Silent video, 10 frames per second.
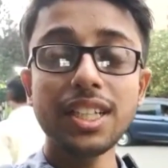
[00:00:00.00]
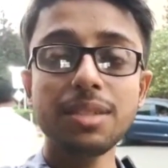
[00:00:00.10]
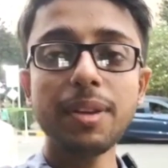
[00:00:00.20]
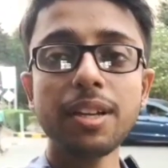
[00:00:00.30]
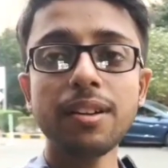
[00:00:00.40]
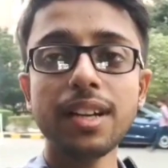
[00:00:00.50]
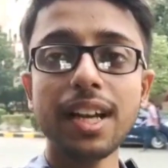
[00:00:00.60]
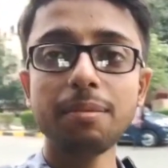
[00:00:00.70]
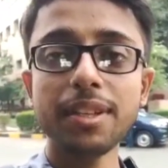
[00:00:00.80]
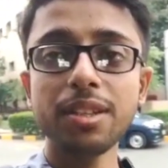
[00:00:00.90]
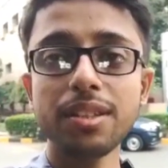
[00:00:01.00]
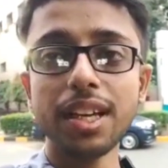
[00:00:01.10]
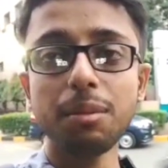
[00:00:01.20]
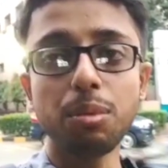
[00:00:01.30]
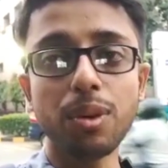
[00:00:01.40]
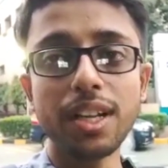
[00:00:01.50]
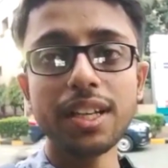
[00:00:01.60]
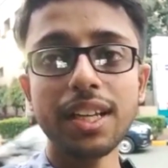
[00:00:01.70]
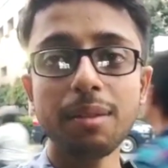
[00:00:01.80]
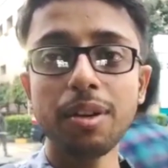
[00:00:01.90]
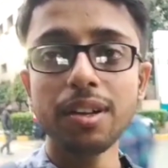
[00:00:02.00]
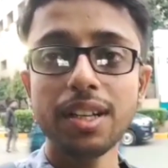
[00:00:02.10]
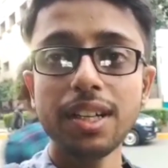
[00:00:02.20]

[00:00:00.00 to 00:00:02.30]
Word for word: ইস্টবেঙ্গল ক্লাব কিন্তু তাকে ভোলেননি এবং